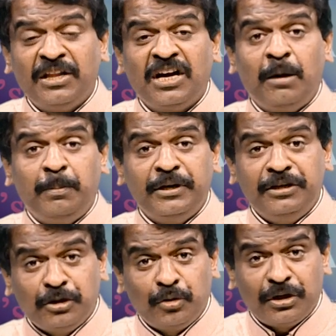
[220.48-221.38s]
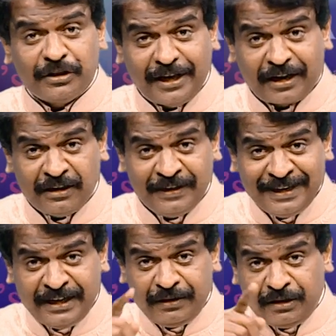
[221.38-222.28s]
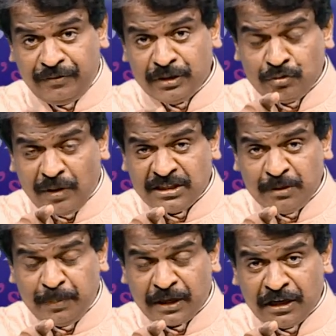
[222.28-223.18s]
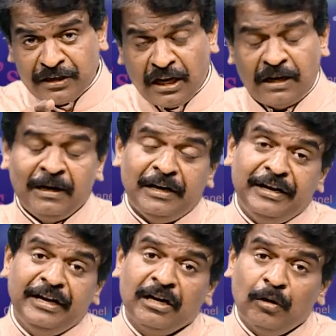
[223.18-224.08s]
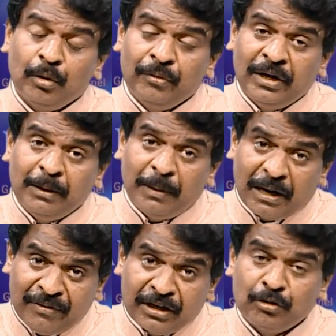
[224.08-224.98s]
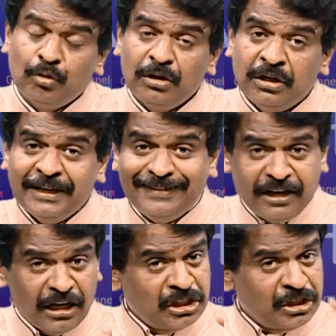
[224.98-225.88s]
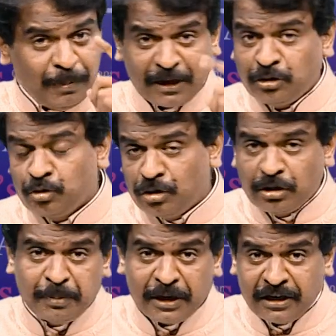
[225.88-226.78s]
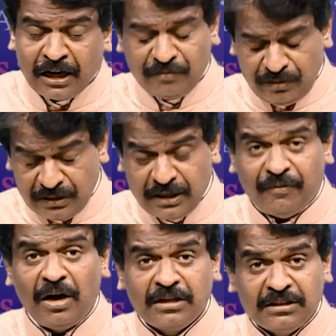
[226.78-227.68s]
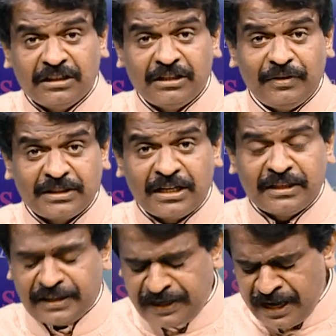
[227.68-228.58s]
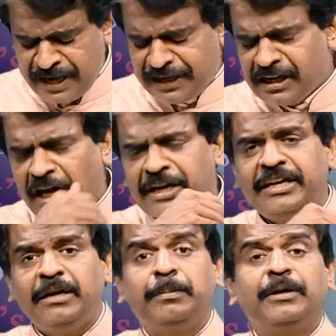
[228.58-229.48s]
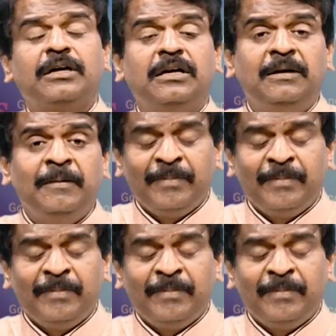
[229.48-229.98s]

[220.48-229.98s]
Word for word: பாதுகாப்பான் என்று கொண்டிருந்தார்கள் இதை விசுவாசிப்பீர்கள் என்றால் நீங்கள் ஒருவேளை பலவீனத்தோடு இந்த நிகழ்ச்சியை பார்த்து கொண்டிருப்பீர்கள் என்றால் இந்த வாக்குத்தத்த வசனத்தை நீங்கள் அறிக்கை பண்ணுங்கள்